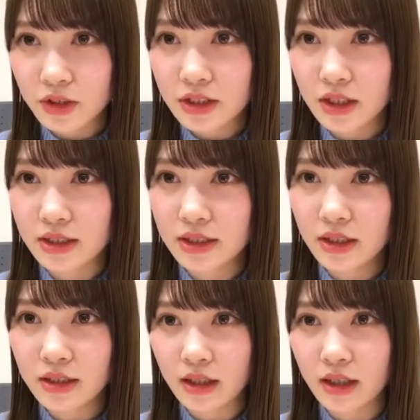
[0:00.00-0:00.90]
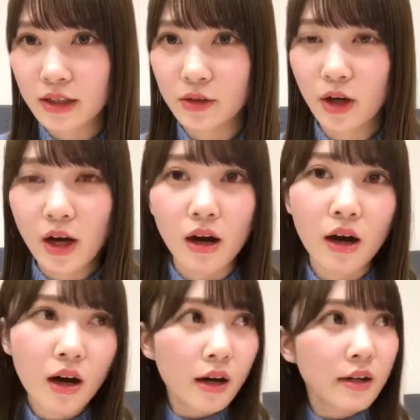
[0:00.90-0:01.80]
トシちゃん背高い方。
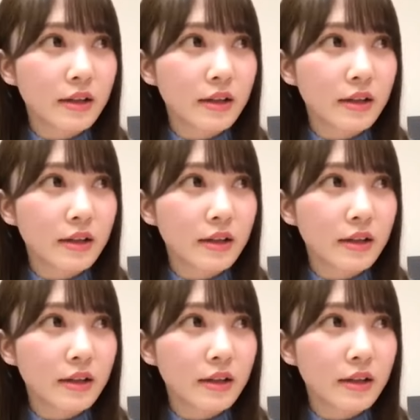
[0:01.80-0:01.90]
あ、